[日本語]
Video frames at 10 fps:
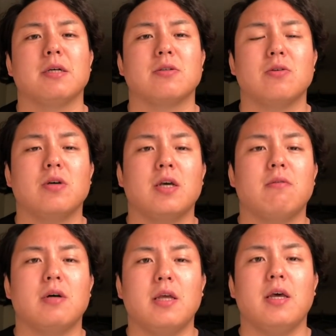その辺
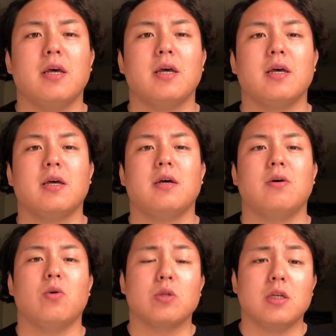はね、
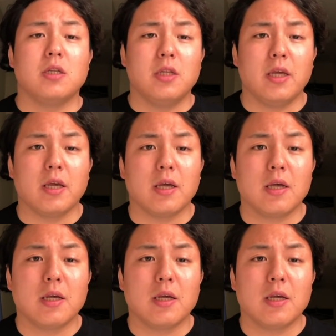本人に